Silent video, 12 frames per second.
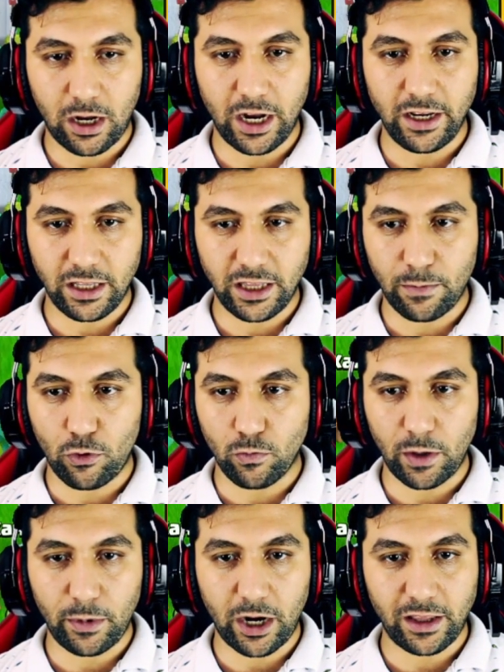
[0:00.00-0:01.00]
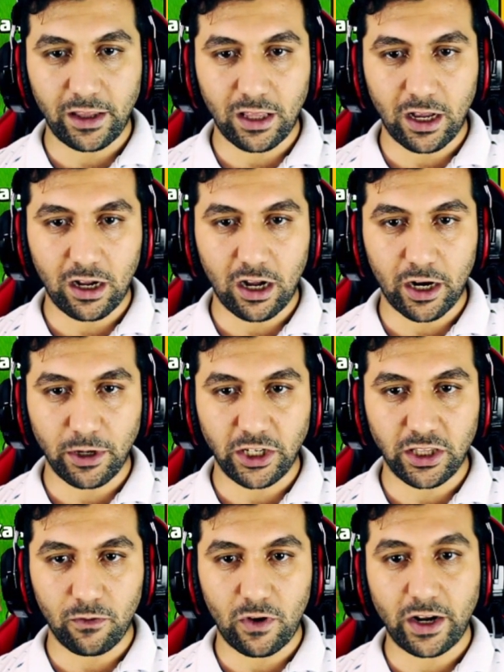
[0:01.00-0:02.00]
aynen depomda bir adet daha kahraman
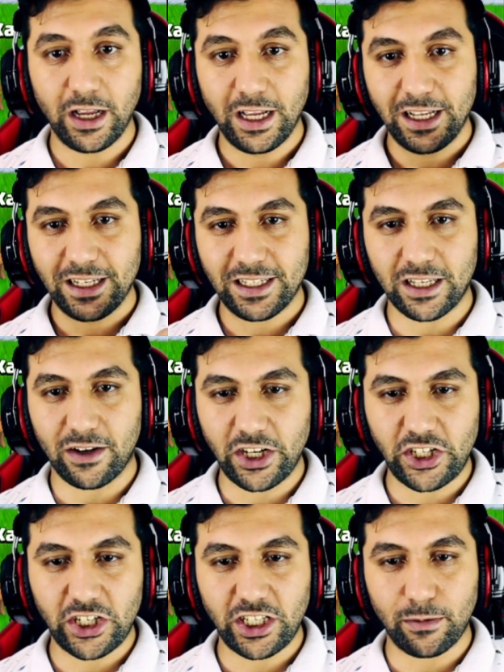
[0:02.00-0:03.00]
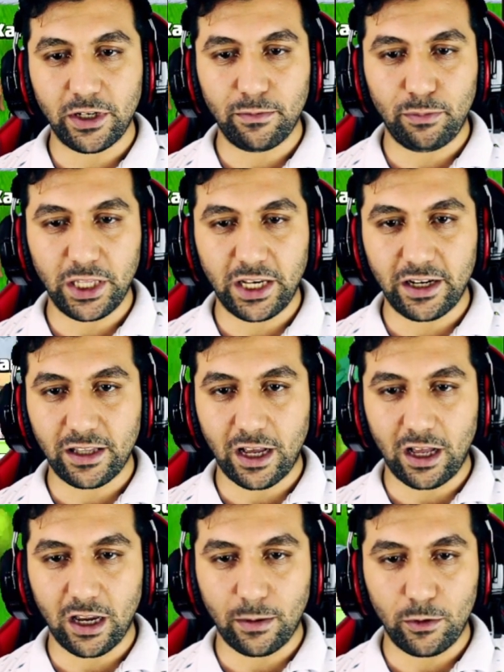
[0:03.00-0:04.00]
kitabı var. Savaş kitabının birini
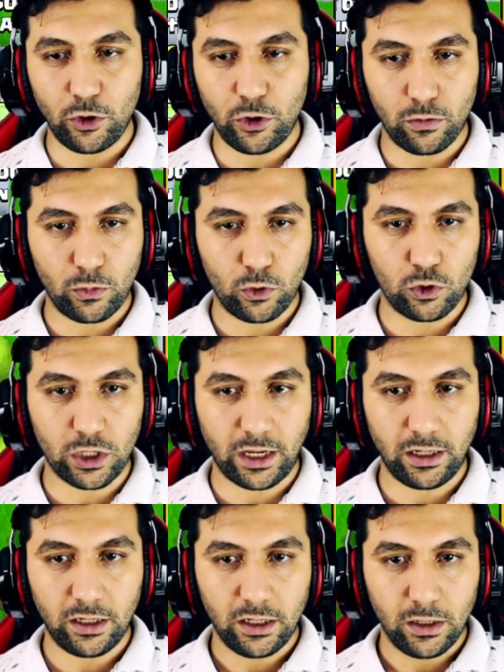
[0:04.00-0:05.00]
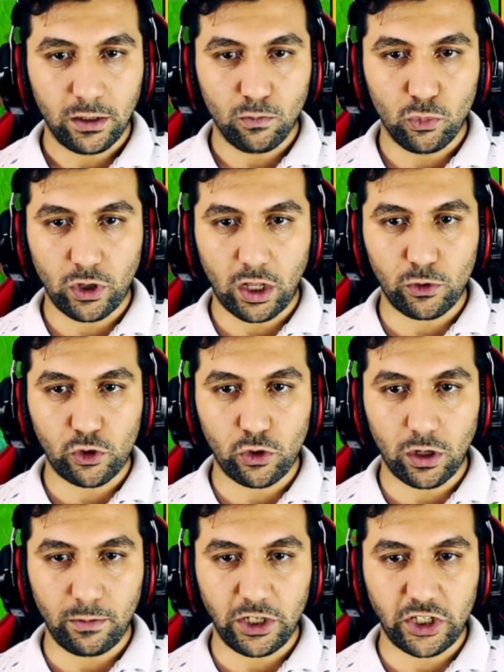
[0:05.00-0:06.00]
daha alabiliyorum. Güzel. Bunu almış
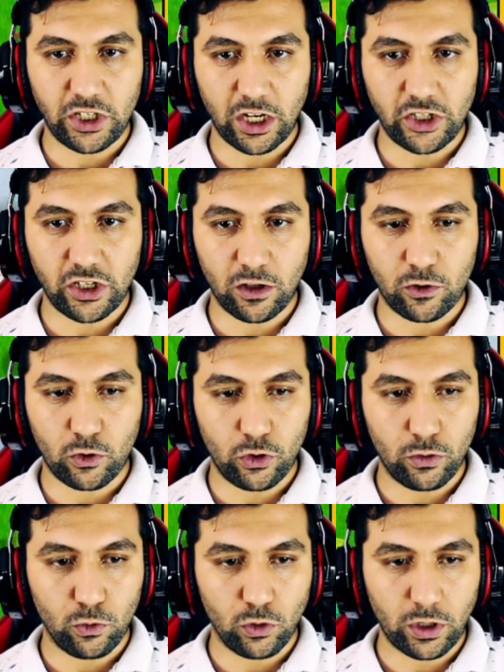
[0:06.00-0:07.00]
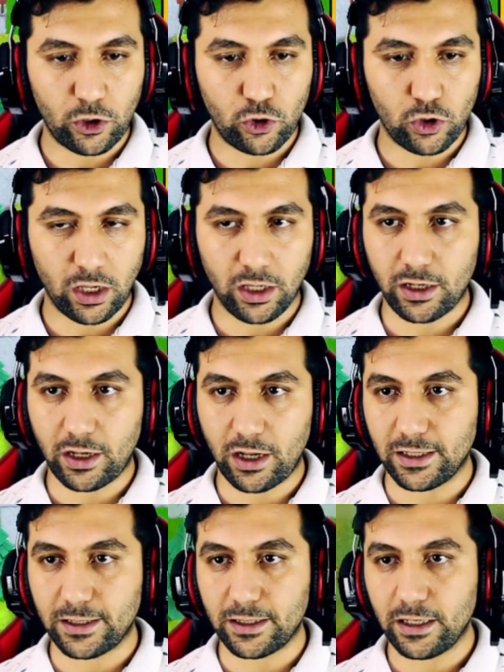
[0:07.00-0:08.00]
olalım. İnşaatçı altın ürünü bunlar şu anlık
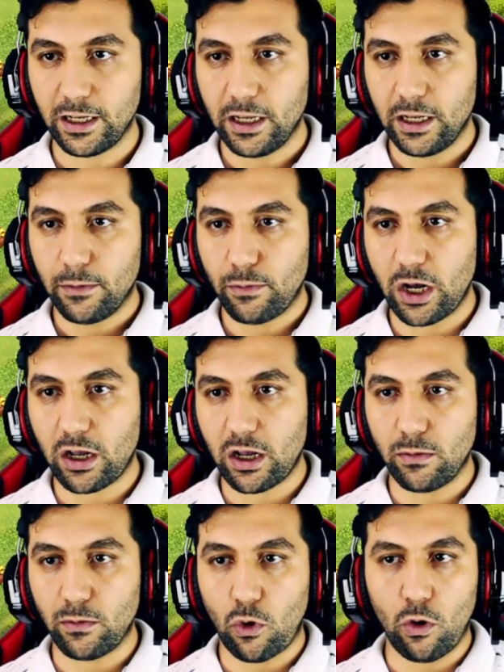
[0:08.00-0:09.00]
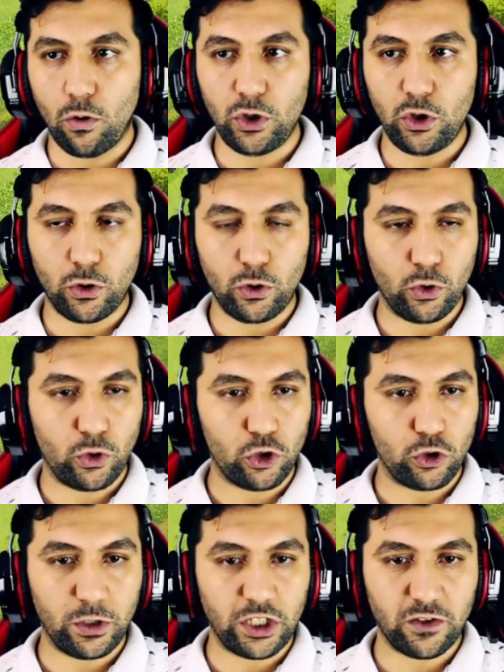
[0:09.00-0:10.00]
kalsın. Bakalım 10 milyon
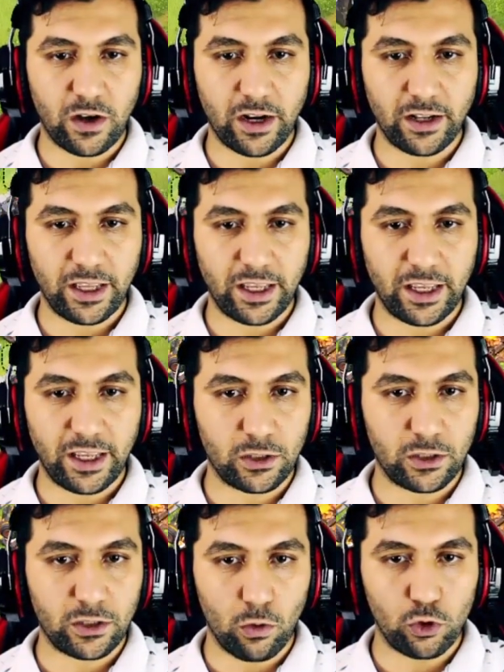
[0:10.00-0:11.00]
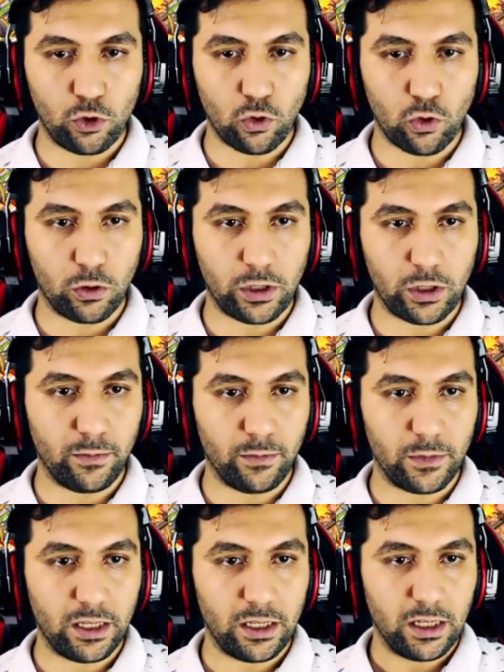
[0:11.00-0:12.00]
200 bin civarında iksir olmuş oldu
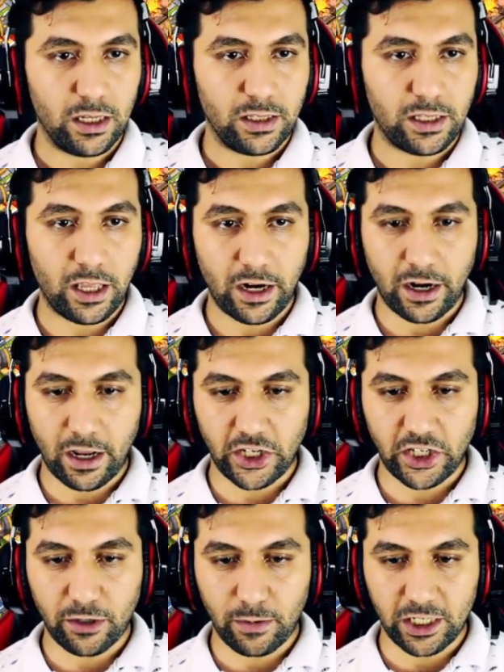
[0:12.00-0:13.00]
elimde. Tekrar araştırma